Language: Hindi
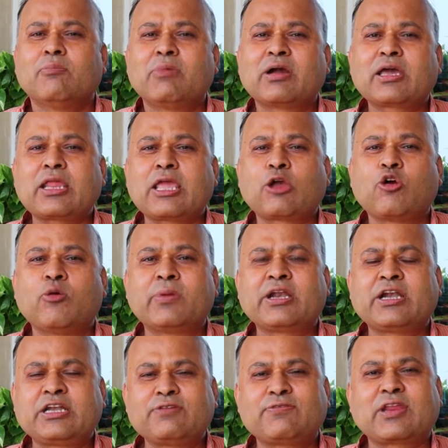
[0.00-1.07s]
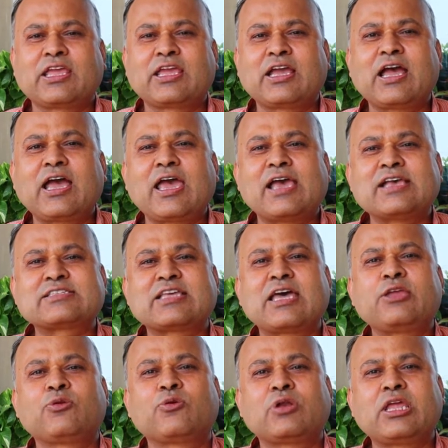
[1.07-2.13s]
मगर एकोमोडेटिव रहेगा ऐसा
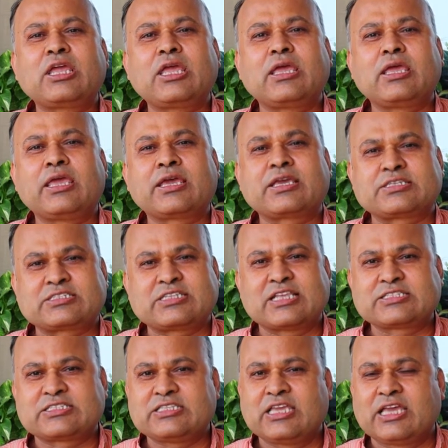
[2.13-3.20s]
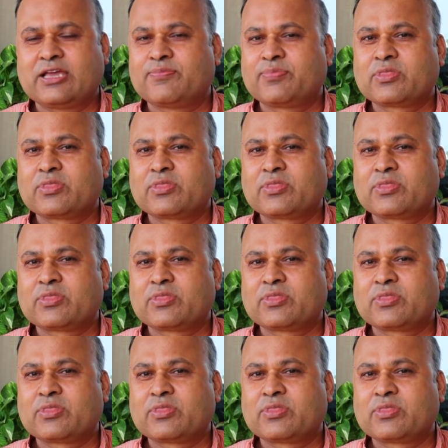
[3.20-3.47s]
इन्होंने एक स्टेंस दिया